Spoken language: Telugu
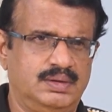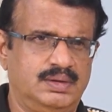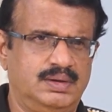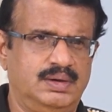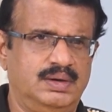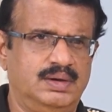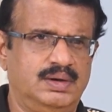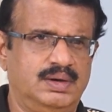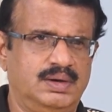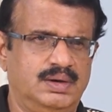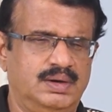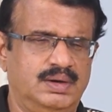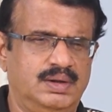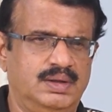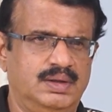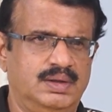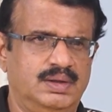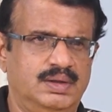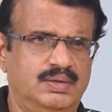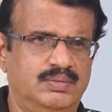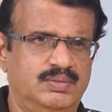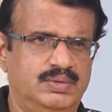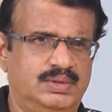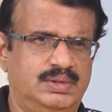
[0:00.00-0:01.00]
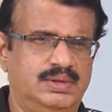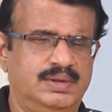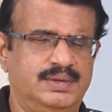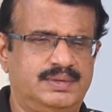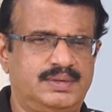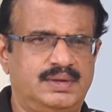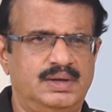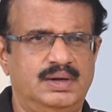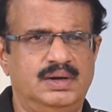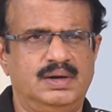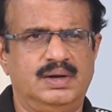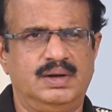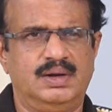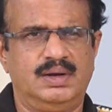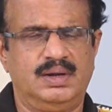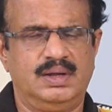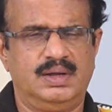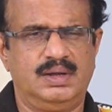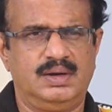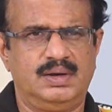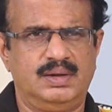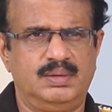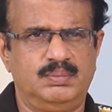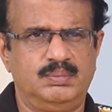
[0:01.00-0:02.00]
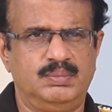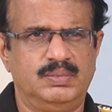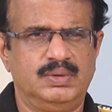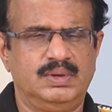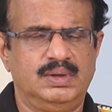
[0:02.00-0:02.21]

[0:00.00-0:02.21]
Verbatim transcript: గర్ల్ అని విత్ దిస్ గర్ల్ అని ఆయన